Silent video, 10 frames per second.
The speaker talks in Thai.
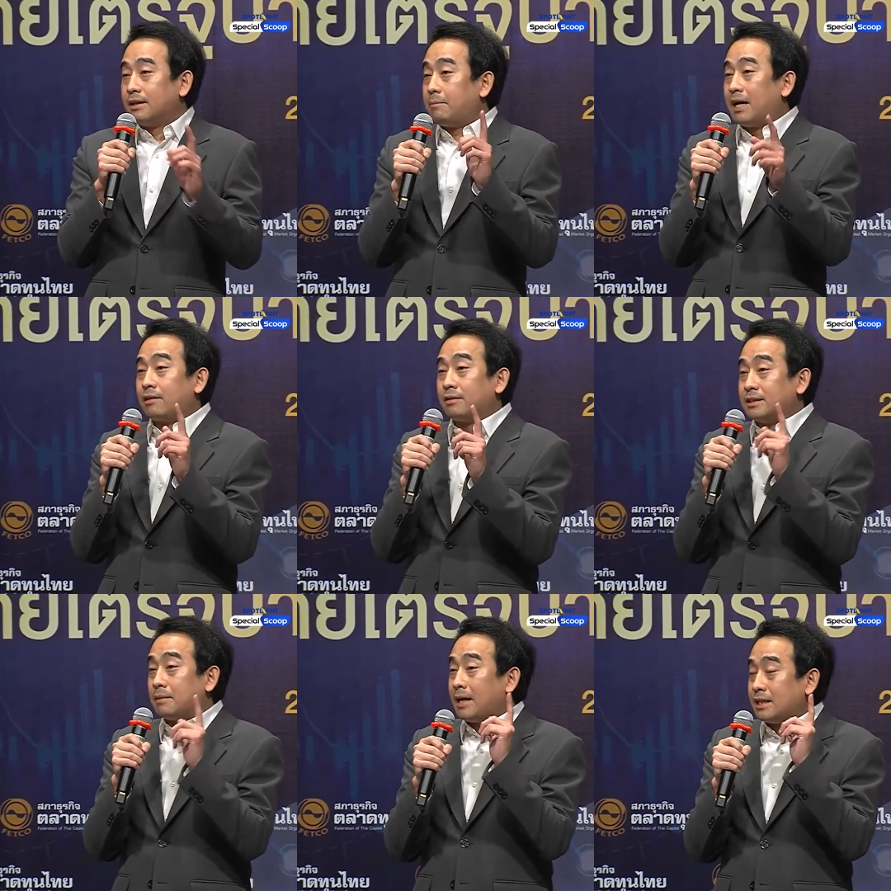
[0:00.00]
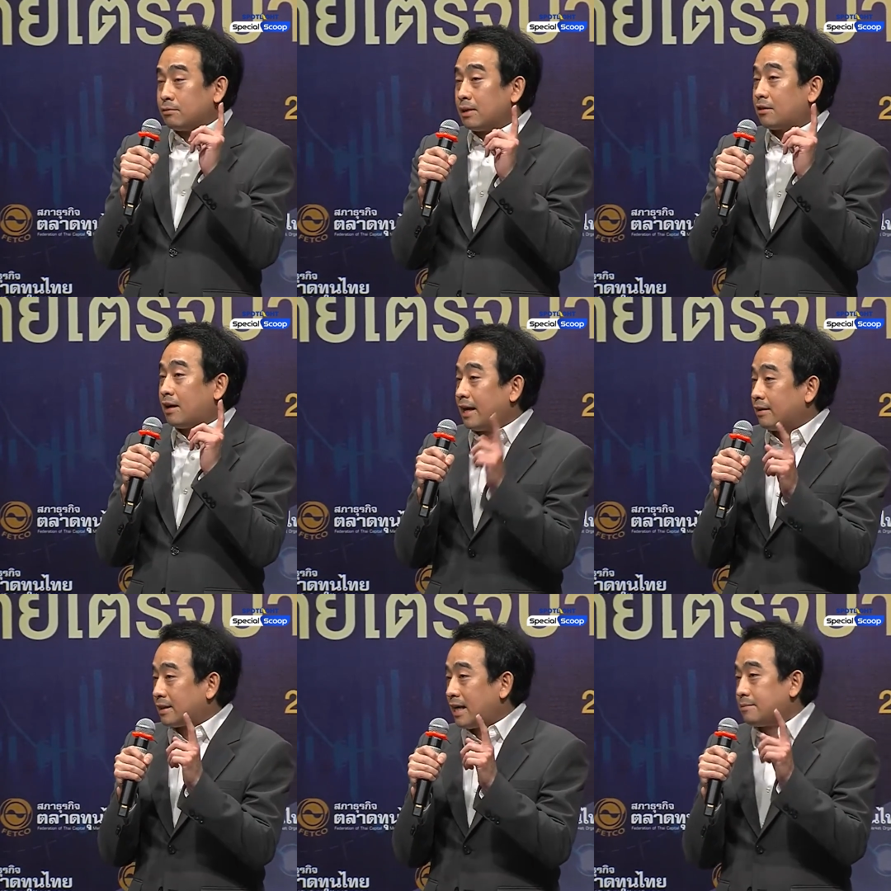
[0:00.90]
นั่นหมายถึงว่าใคร
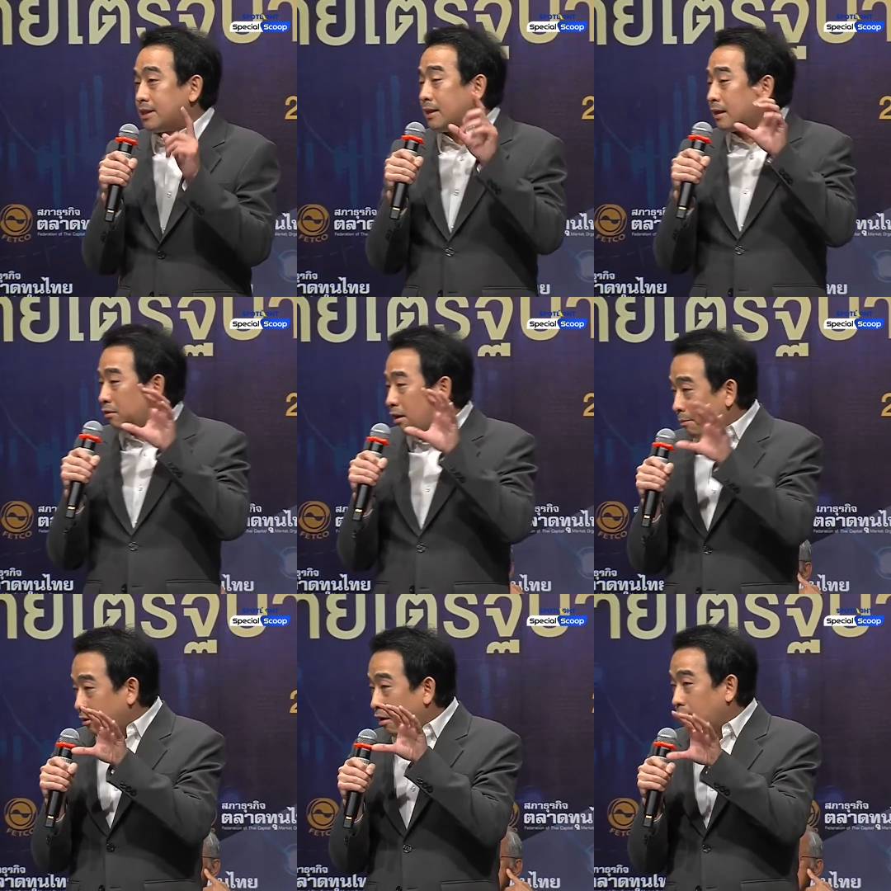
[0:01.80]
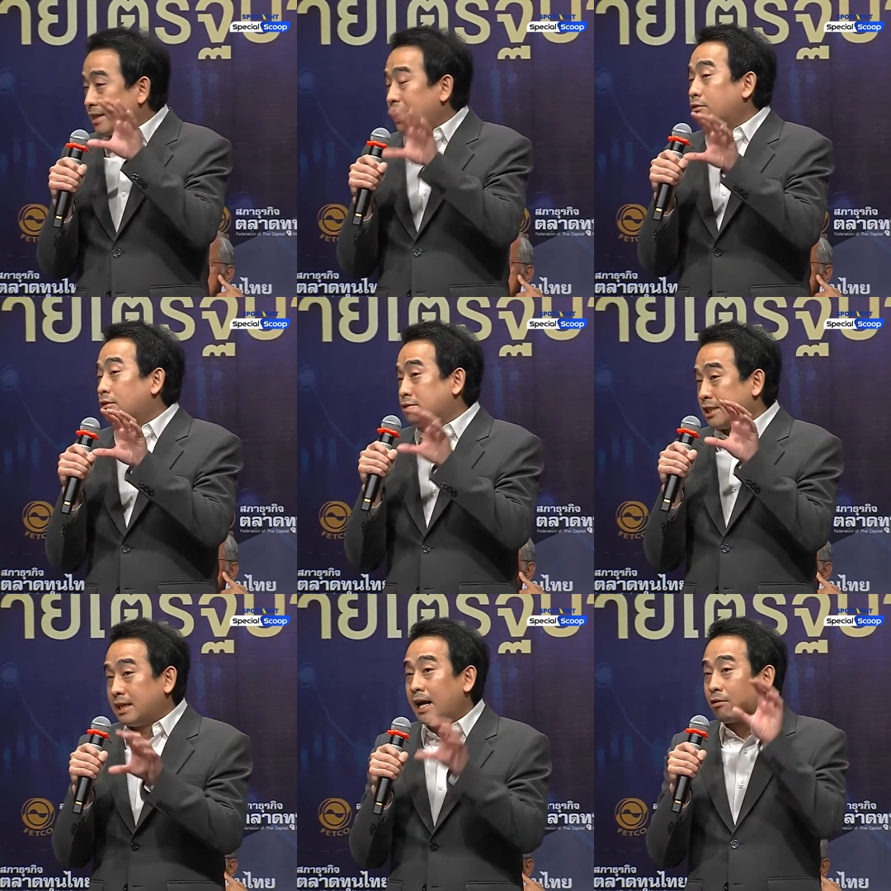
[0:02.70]
ก็ตามที่ครอบครองเทคโนโล
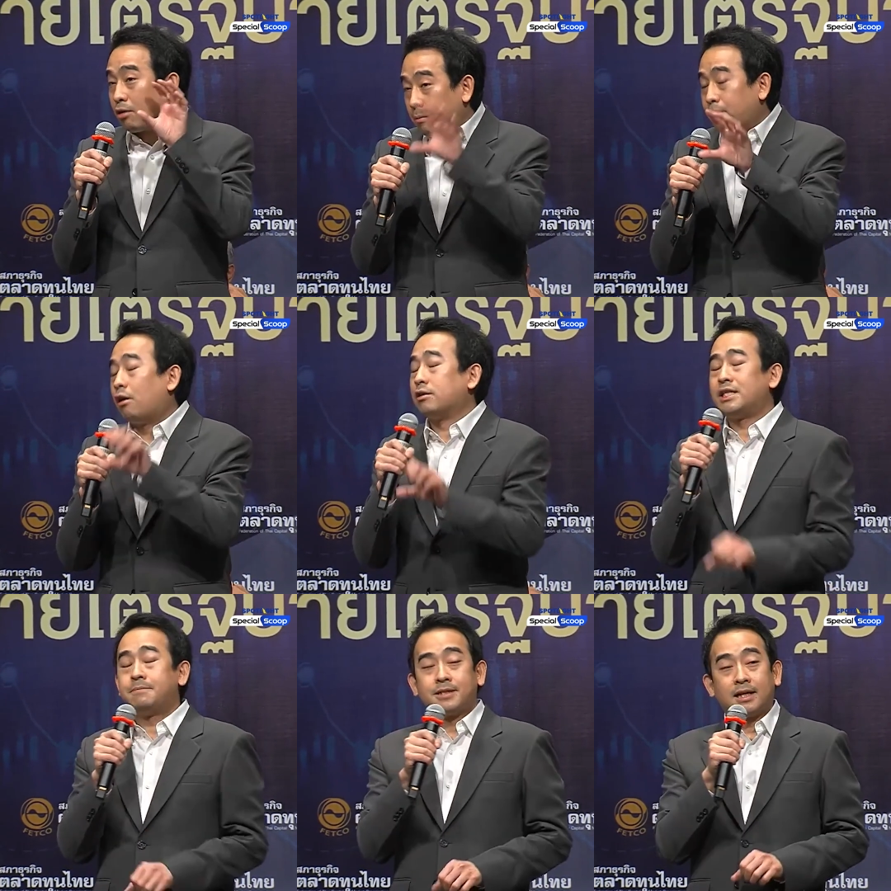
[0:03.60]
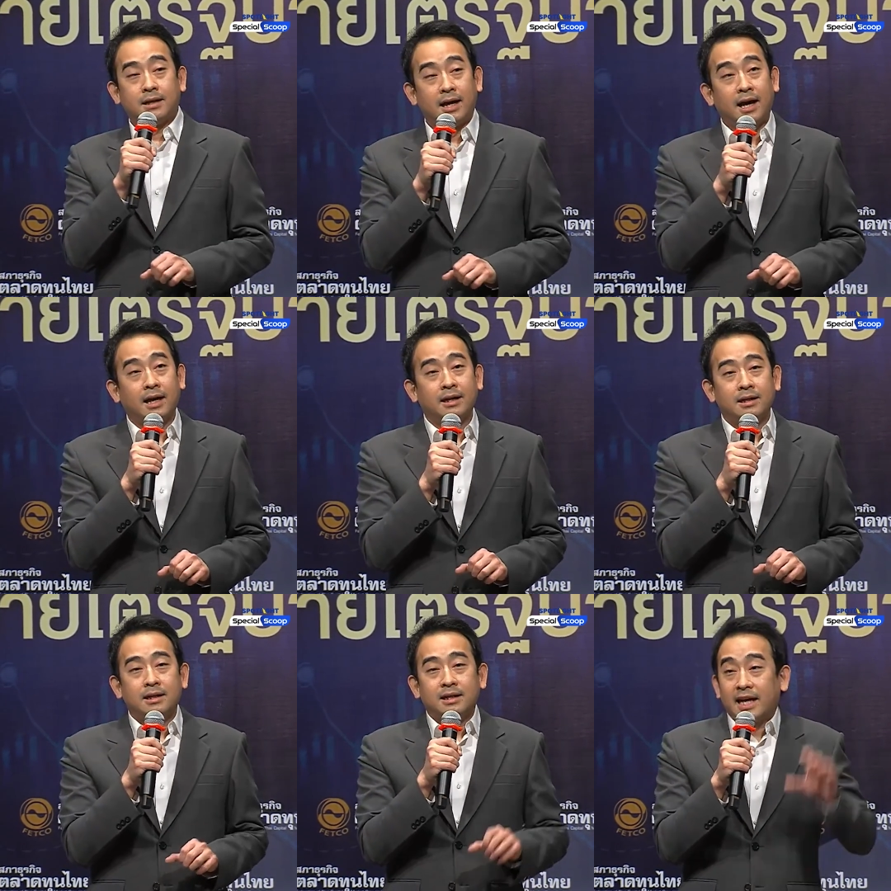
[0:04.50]
ยีได้ครอบครองชิปเซ็ตได้
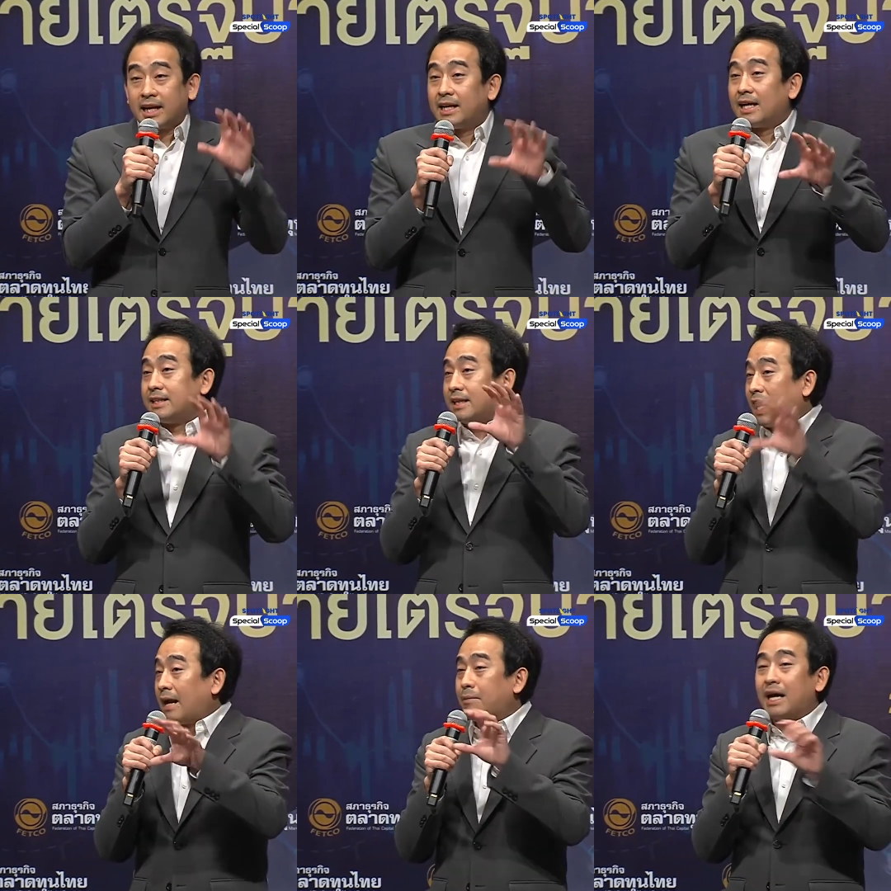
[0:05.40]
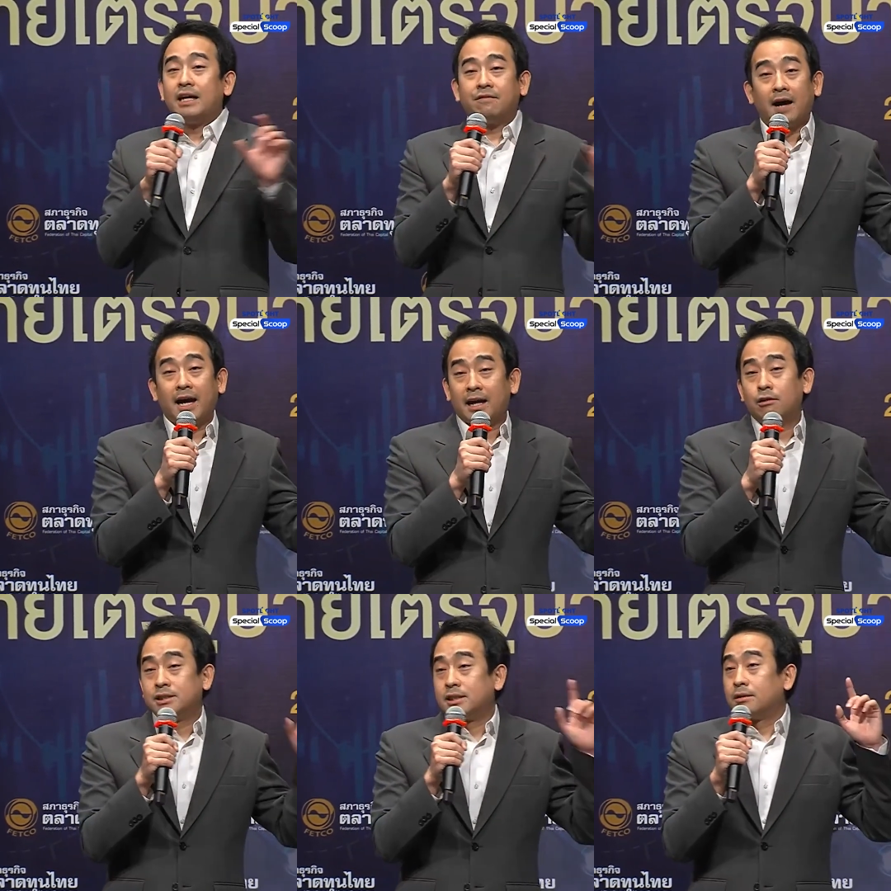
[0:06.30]
ในขณะที่กันไม่ให้อีกฝ่าย
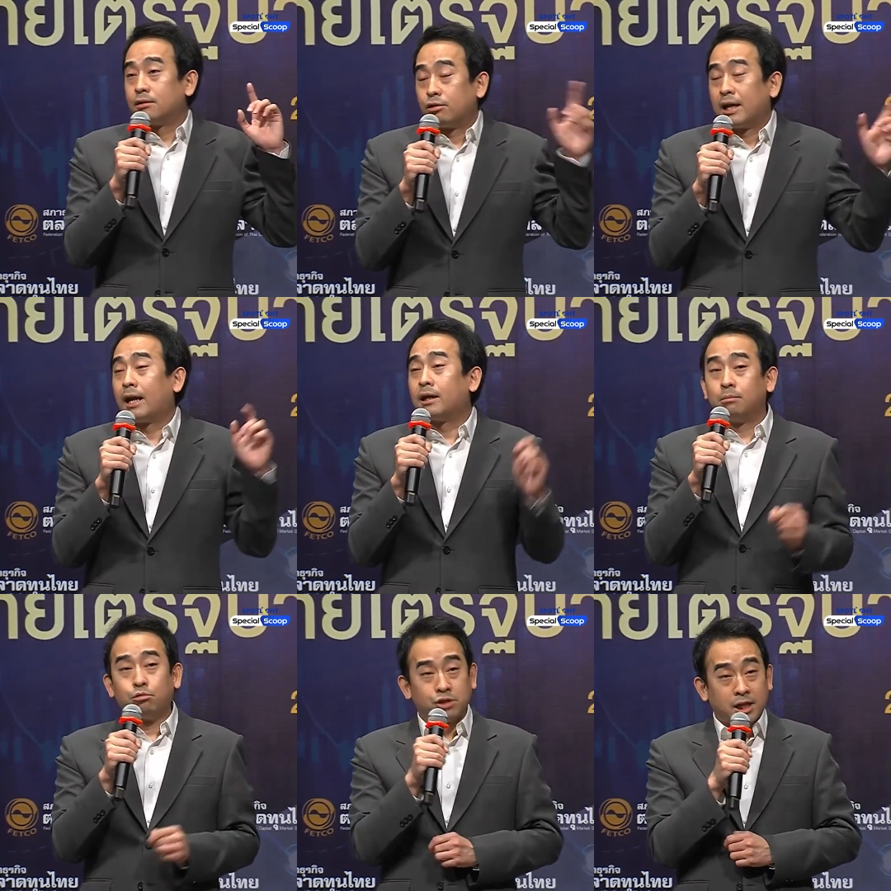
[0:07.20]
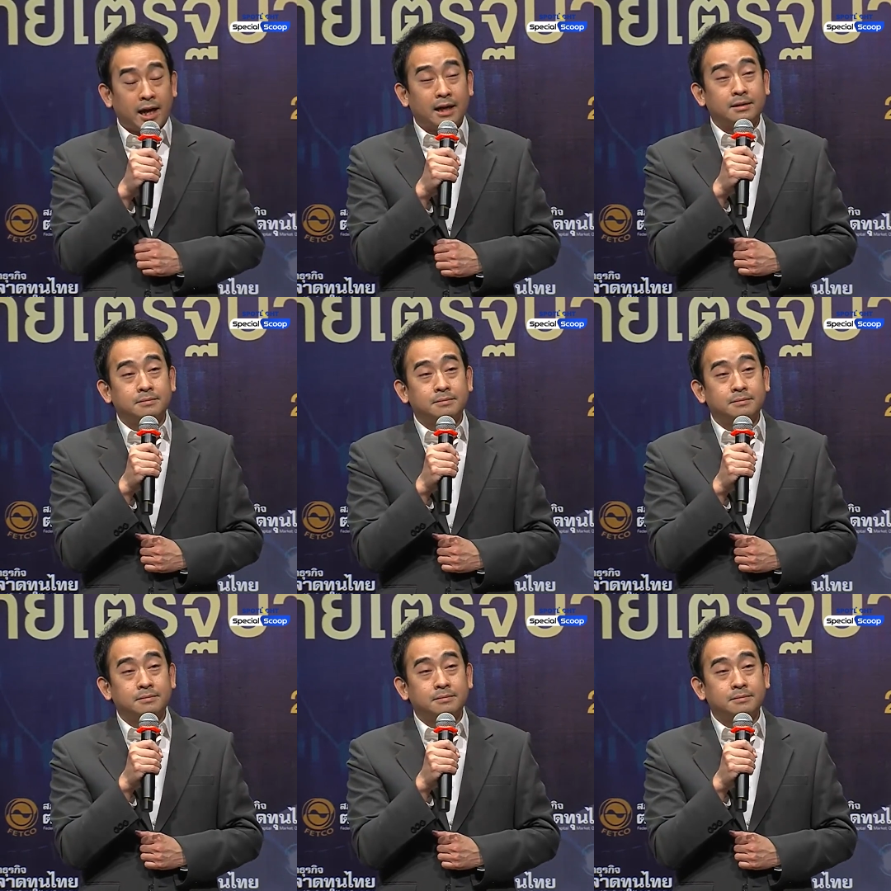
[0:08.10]
เข้าถึงคนนั้นคือผู้ชนะ